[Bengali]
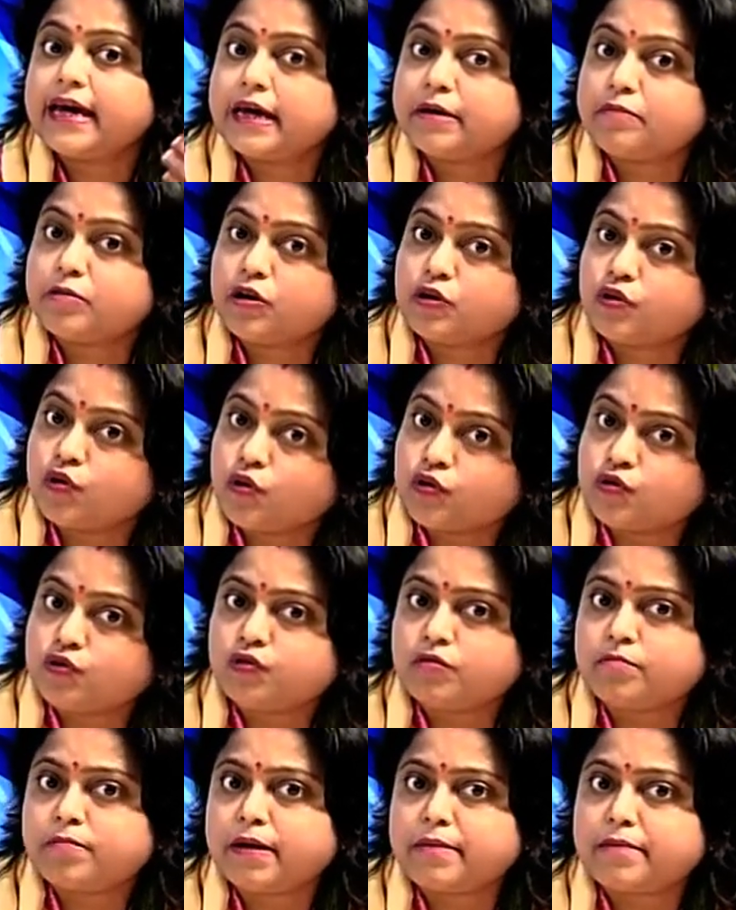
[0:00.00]
এবং
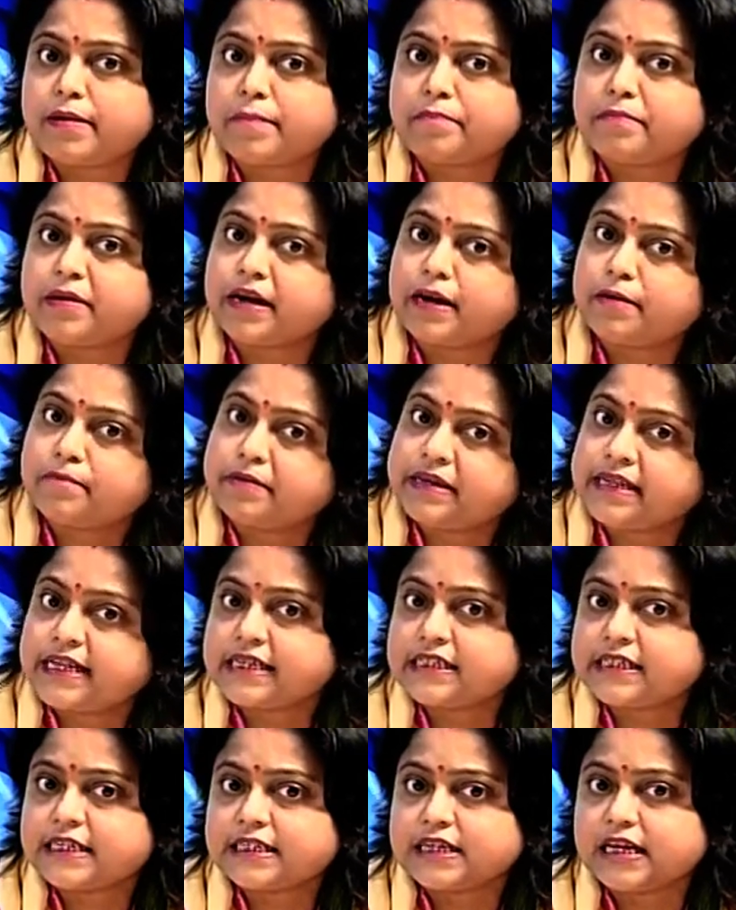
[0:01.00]
নতুনভাবে আপনারা
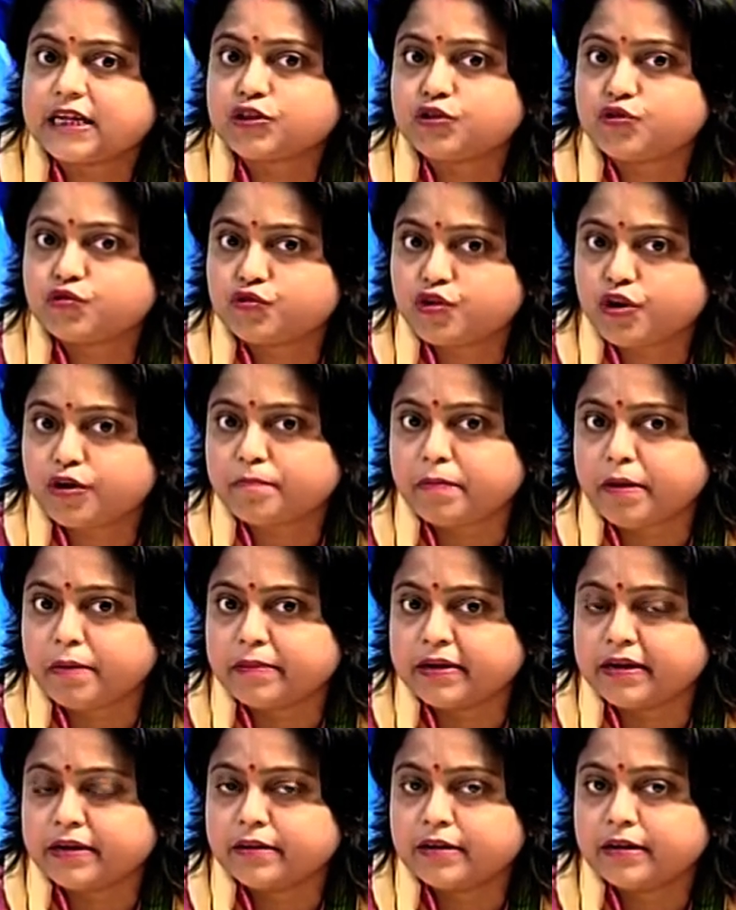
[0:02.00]
বিদেশে যাওয়ার সুযোগ
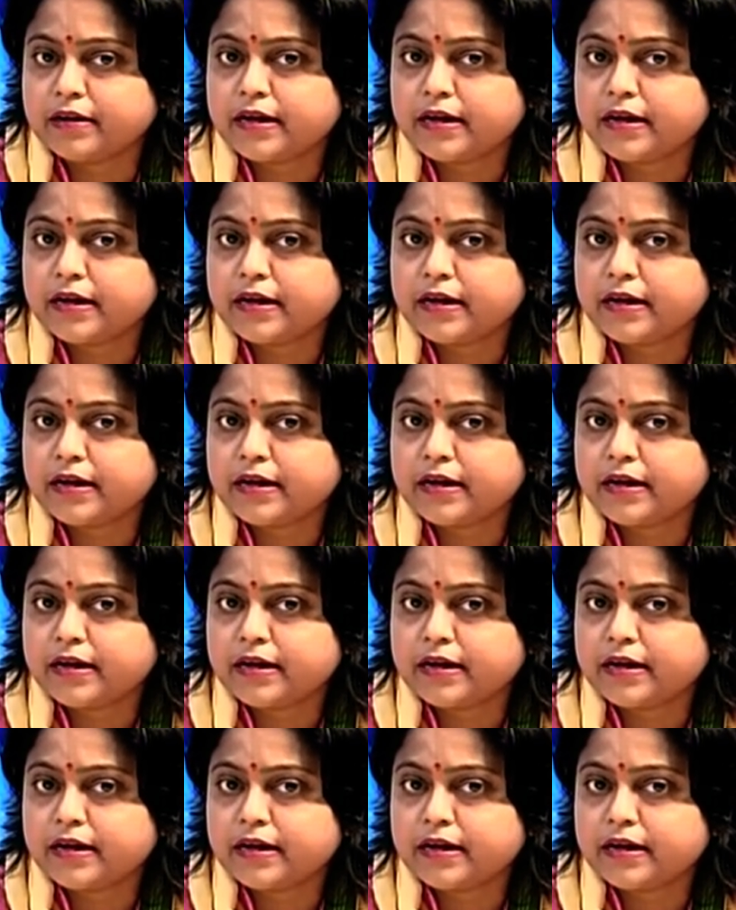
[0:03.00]
পাবেন